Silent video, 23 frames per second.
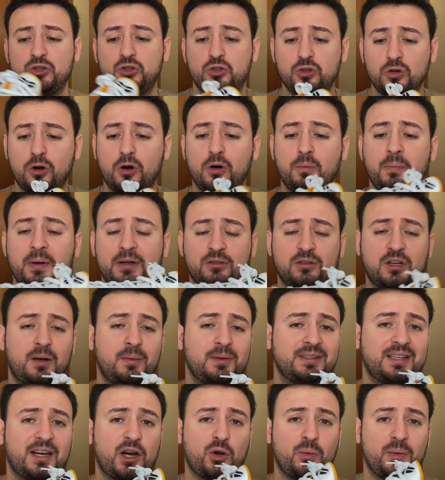yo
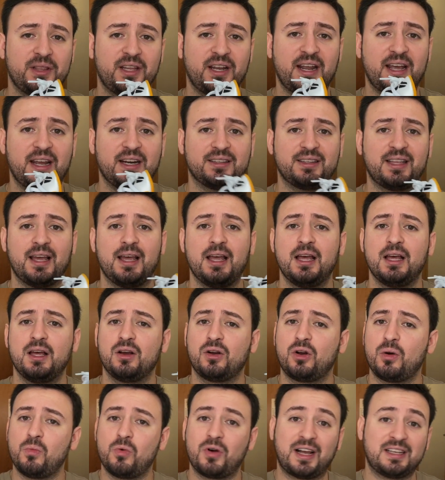personalmente recomendaría irte
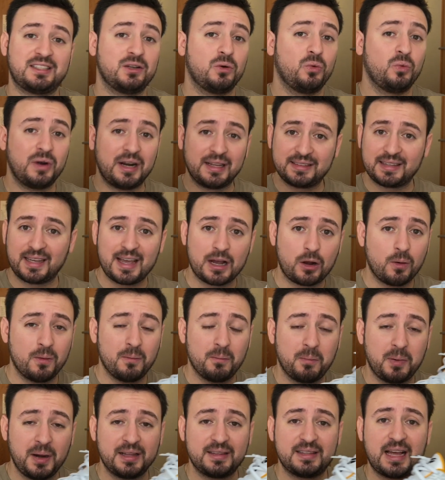como casi una talla
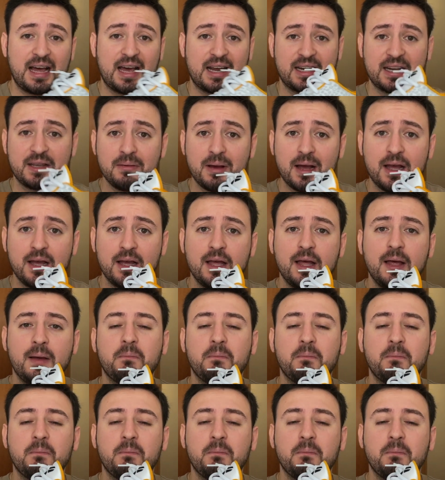completa arriba